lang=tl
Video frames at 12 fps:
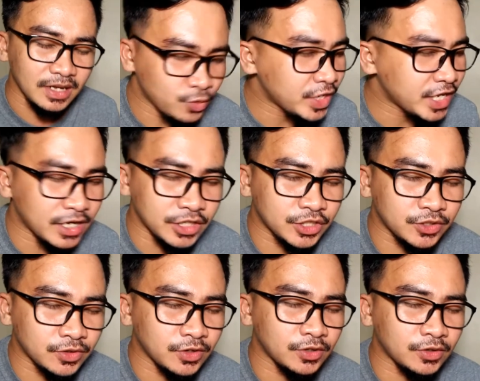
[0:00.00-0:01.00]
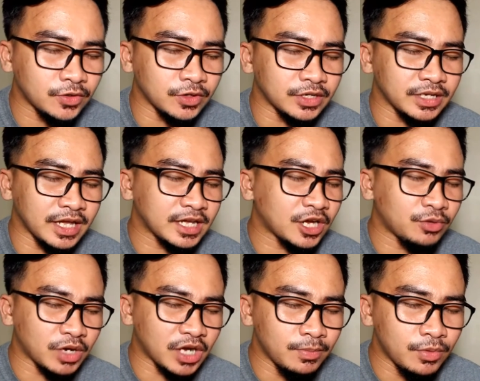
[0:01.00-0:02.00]
And we are sure, Lord, na
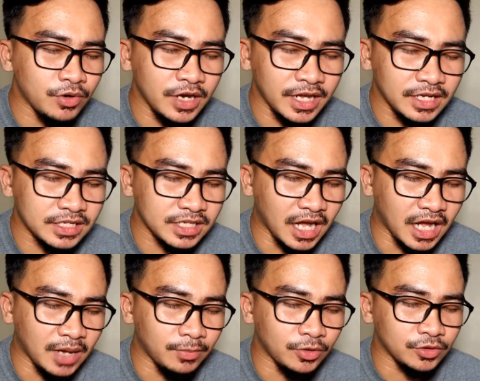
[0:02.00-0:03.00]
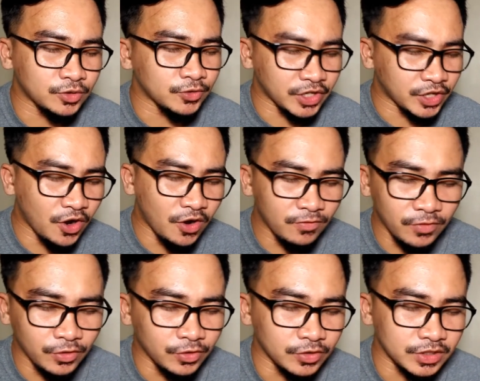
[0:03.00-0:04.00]
ikaw magabulig sa amon to
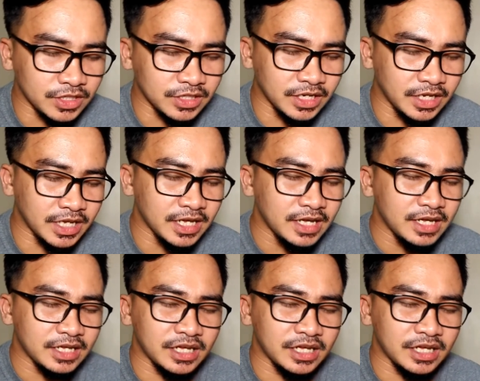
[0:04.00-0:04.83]
recover sa sini